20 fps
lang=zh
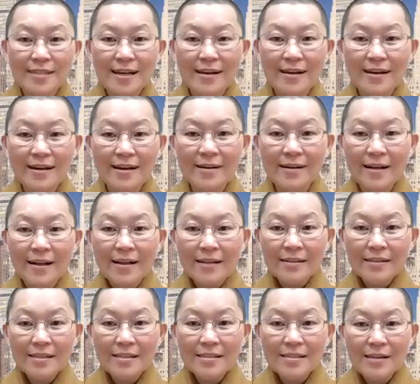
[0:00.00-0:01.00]
胀啊。对
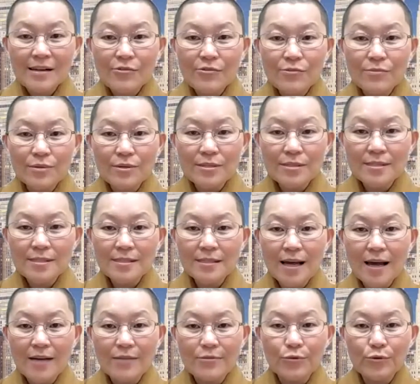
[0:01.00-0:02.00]
对对。当我们
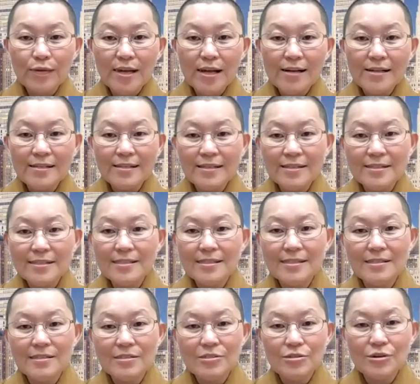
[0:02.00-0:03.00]
施很多压力给自
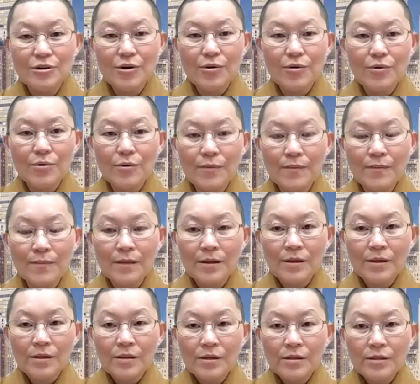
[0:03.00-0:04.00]
己的时候，
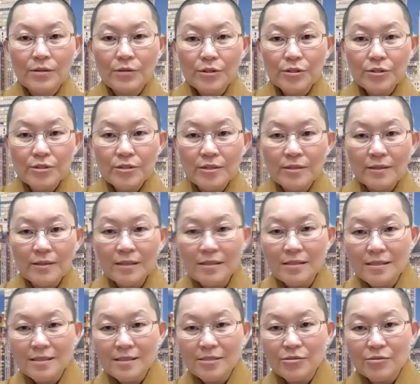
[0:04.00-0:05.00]
你会觉得那
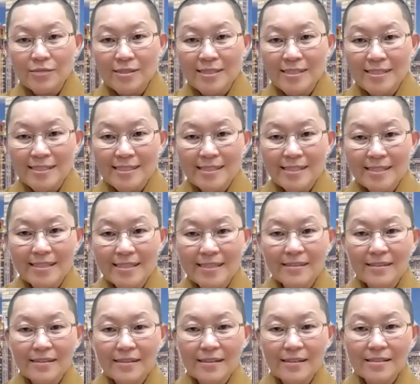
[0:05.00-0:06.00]
个是一种积极
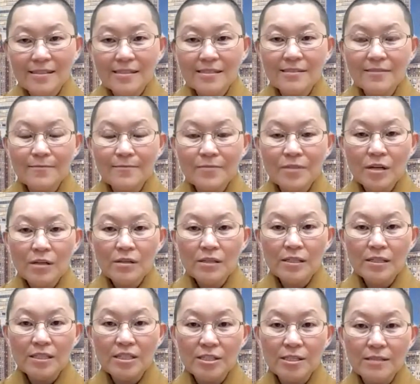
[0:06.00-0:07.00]
力，可是
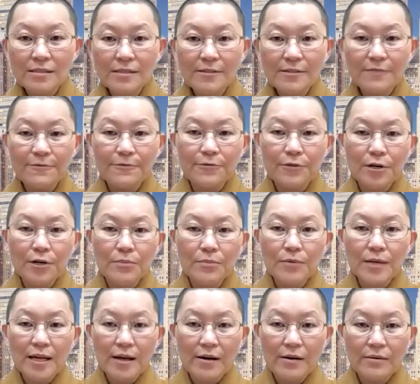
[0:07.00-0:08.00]
你的身体符合
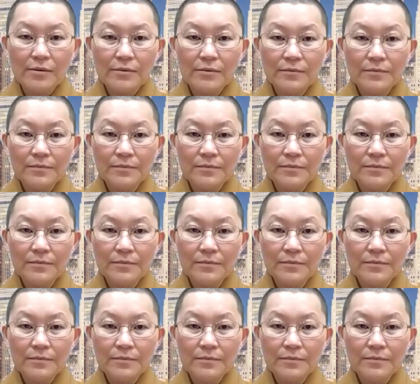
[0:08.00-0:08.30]
不了。